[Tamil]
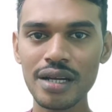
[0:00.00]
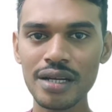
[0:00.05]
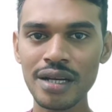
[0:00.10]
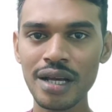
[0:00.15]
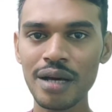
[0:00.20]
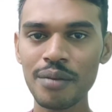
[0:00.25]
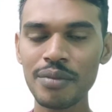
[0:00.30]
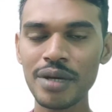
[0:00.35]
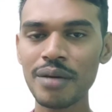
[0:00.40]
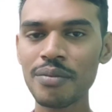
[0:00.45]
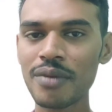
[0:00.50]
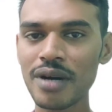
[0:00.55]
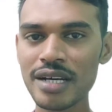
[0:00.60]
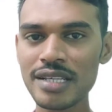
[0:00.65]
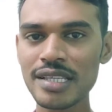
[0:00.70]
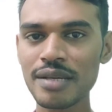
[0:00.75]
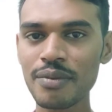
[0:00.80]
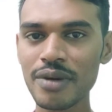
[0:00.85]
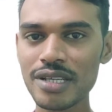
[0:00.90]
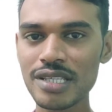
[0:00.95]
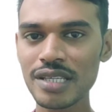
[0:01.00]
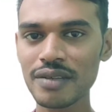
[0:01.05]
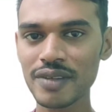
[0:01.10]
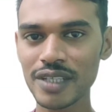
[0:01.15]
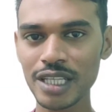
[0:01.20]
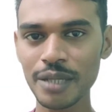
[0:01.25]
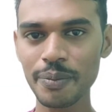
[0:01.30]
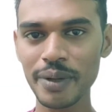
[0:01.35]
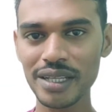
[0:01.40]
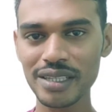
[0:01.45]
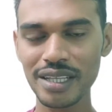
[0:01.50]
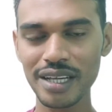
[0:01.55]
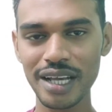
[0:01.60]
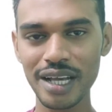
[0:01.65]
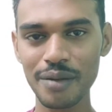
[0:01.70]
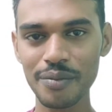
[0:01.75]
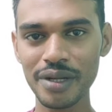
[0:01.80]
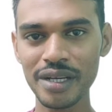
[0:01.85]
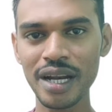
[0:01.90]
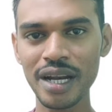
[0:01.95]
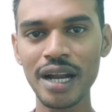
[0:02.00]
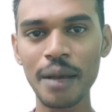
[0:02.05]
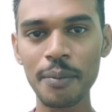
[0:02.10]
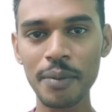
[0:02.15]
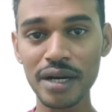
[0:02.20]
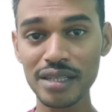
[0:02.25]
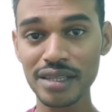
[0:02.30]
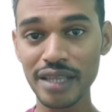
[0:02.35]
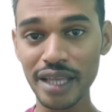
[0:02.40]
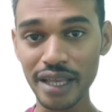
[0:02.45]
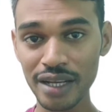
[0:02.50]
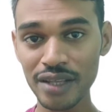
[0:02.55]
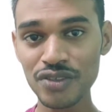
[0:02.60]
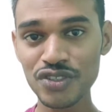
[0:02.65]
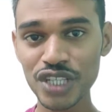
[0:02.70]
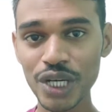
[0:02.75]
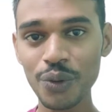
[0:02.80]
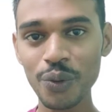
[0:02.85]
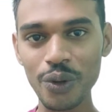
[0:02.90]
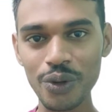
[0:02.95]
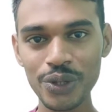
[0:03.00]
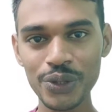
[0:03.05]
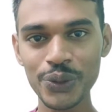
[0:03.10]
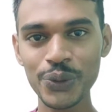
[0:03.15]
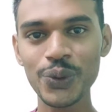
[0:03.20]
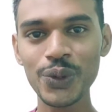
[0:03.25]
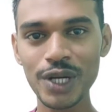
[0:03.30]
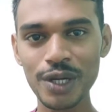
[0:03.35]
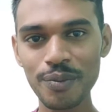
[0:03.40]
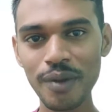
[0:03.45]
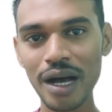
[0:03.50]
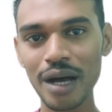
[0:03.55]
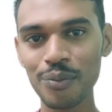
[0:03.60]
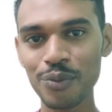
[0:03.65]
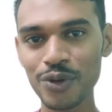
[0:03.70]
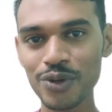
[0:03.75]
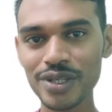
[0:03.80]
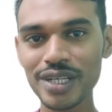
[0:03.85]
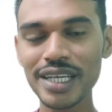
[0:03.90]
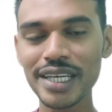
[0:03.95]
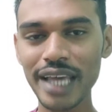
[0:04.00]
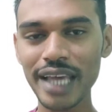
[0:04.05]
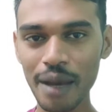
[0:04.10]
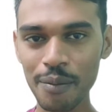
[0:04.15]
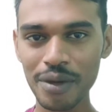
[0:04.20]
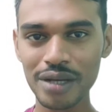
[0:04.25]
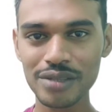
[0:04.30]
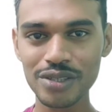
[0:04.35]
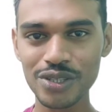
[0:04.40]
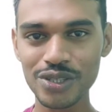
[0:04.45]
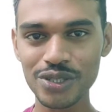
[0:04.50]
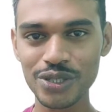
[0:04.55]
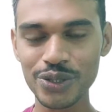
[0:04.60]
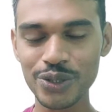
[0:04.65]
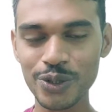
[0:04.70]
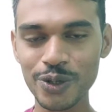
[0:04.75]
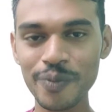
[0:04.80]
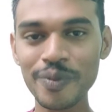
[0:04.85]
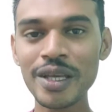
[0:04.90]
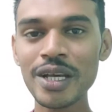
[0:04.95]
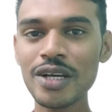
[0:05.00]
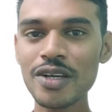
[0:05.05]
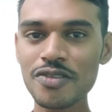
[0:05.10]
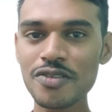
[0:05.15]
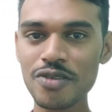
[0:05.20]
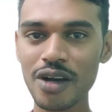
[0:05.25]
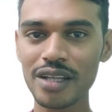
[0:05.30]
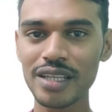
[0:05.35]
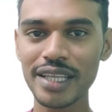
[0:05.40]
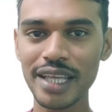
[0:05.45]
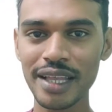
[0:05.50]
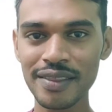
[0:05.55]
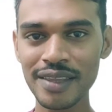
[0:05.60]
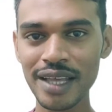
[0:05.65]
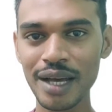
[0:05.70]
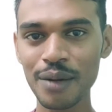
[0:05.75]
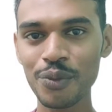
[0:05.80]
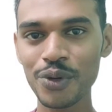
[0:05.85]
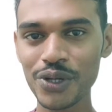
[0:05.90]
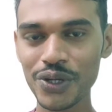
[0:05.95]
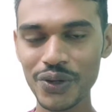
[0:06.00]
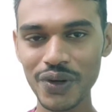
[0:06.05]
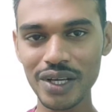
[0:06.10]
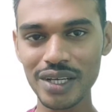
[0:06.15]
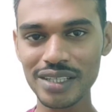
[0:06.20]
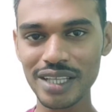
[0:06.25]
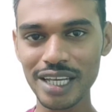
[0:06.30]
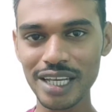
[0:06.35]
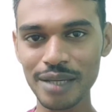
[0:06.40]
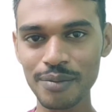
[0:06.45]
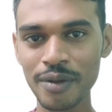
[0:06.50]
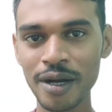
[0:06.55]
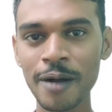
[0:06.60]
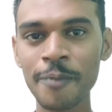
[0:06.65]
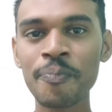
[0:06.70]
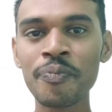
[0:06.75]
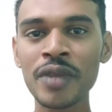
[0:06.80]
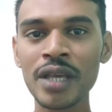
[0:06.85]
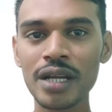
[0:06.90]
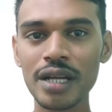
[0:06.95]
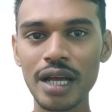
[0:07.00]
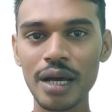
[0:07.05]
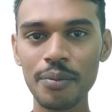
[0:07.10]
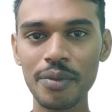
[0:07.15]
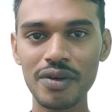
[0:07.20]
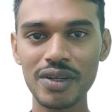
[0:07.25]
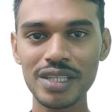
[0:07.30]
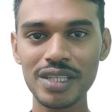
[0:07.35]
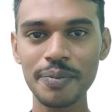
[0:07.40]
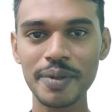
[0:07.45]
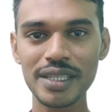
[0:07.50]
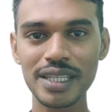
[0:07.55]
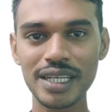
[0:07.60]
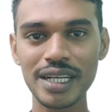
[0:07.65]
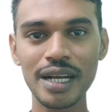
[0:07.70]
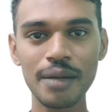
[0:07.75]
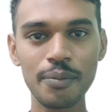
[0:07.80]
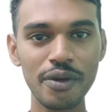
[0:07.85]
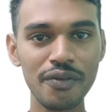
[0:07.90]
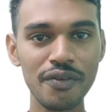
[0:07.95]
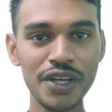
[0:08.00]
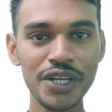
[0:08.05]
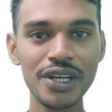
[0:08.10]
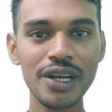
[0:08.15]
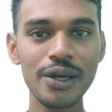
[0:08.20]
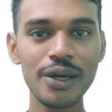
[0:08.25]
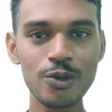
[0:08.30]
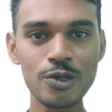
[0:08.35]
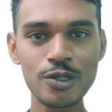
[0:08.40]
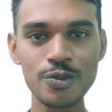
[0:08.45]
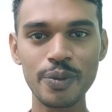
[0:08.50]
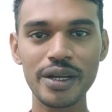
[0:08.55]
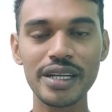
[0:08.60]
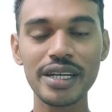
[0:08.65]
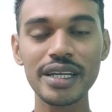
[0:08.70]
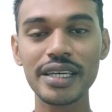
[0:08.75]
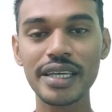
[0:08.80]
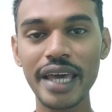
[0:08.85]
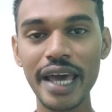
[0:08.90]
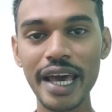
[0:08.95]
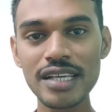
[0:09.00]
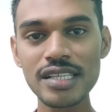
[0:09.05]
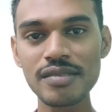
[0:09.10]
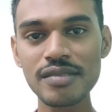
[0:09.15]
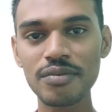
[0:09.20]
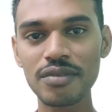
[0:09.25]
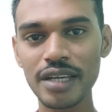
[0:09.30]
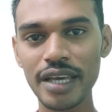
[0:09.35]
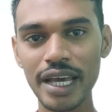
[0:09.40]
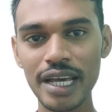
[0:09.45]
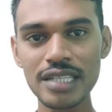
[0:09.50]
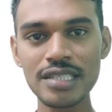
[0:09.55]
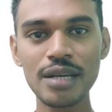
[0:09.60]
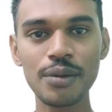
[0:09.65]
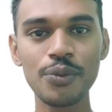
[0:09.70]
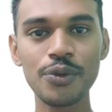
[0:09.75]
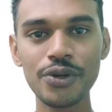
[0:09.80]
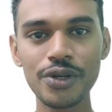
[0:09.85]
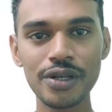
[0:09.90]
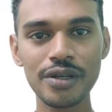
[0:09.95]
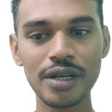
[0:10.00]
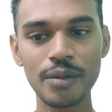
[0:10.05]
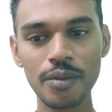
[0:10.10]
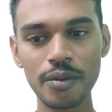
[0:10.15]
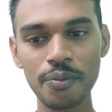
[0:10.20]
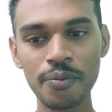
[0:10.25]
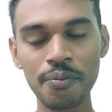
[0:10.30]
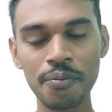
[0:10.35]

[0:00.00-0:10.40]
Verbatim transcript: நாம் மாதம் மாதம் வந்து பாத்தீங்க அப்படின்னா நமக்கு தெரிஞ்சே ஒரு நூறுரூபா அமௌண்ட்டு ஏமாந்துட்டு இருக்கோம் ஸோ அது எந்த அமௌண்ட் உங்களுக்கு தெரியுமா நாம வந்து பாத்தீங்கன்னா நம்ம வீட்டில் யூஸ் பண்ணுற கேஸ் கேஸ் அமௌண்ட்டு நம்ம